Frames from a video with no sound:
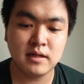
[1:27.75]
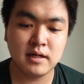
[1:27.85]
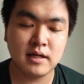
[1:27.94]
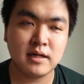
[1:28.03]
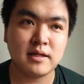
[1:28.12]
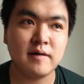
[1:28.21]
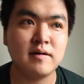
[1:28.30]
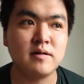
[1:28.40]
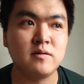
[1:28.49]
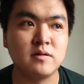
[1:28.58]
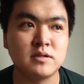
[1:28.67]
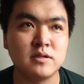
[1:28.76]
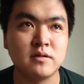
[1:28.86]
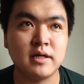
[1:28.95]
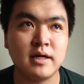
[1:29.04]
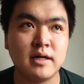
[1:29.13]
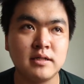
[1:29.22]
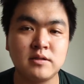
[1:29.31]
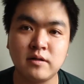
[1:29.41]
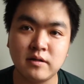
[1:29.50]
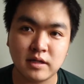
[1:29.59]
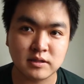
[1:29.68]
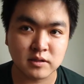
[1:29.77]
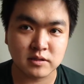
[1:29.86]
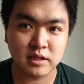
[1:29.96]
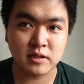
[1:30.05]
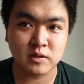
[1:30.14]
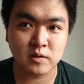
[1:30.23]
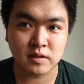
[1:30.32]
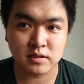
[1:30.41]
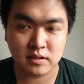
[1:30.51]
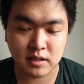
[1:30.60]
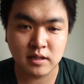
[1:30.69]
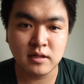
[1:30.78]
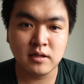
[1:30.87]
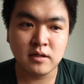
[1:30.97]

えー、台湾の人で一人暮らしをしている人はですね、